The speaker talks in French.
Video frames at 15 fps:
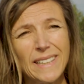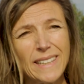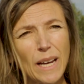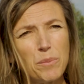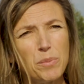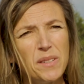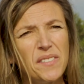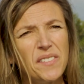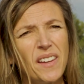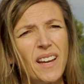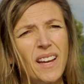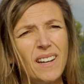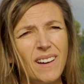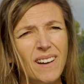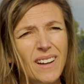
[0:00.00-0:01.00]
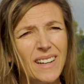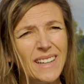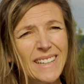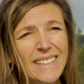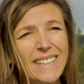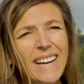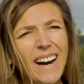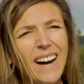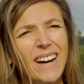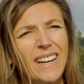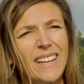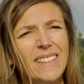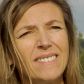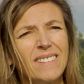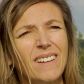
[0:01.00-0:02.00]
les capitelles, les
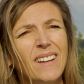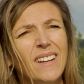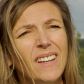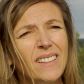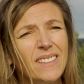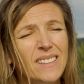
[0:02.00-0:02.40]
garennes.